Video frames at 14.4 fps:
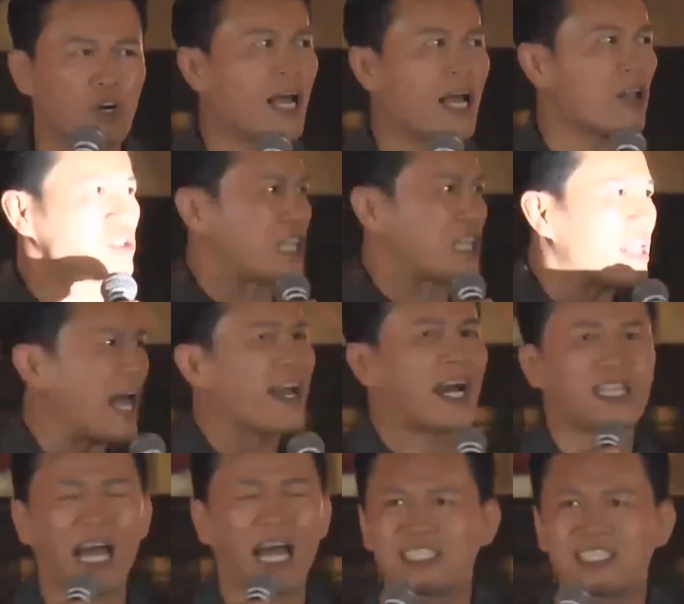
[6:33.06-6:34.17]
らの世代が
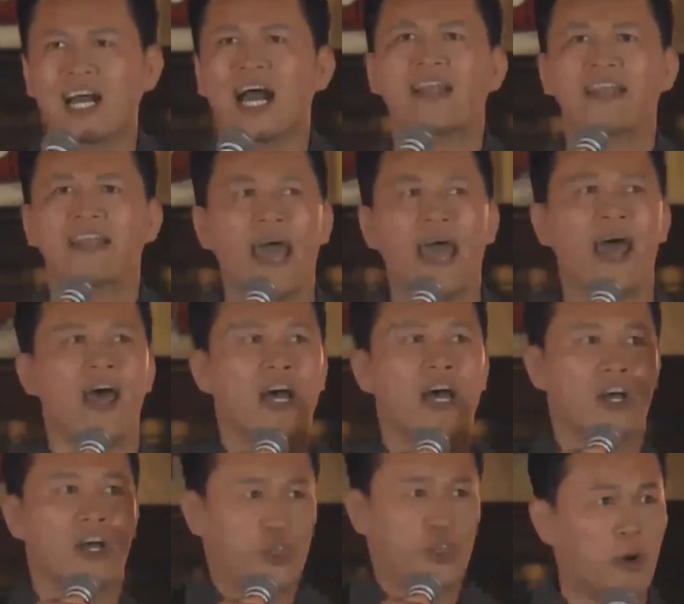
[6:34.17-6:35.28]
立ち上がって
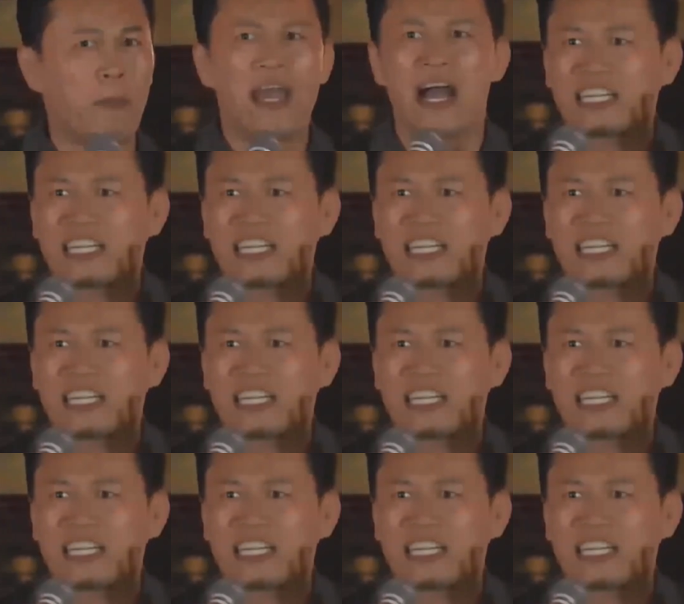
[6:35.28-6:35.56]
夢や